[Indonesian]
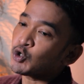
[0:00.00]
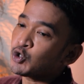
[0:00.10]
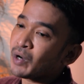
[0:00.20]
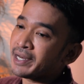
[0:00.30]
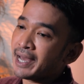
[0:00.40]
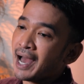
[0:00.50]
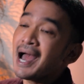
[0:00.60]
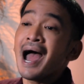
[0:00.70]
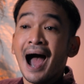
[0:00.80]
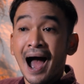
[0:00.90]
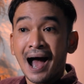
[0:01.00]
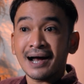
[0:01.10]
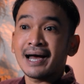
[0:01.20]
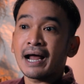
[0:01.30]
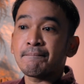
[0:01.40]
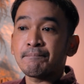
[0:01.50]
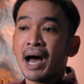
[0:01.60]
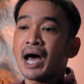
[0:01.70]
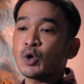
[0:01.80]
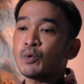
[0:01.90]
Tujuannya agar
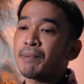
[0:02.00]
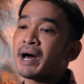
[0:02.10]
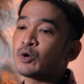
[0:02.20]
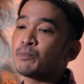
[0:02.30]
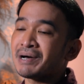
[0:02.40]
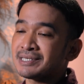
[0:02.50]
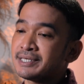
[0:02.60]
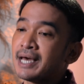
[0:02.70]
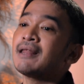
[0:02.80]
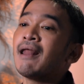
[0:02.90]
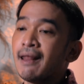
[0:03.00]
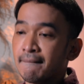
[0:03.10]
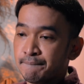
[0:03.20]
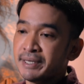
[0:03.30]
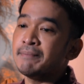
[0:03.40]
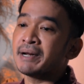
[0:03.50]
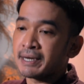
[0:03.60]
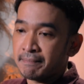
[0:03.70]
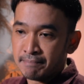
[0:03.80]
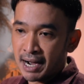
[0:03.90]
paru-paru pasien lebih
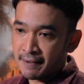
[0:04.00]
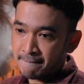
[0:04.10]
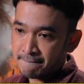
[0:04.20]
berkembang.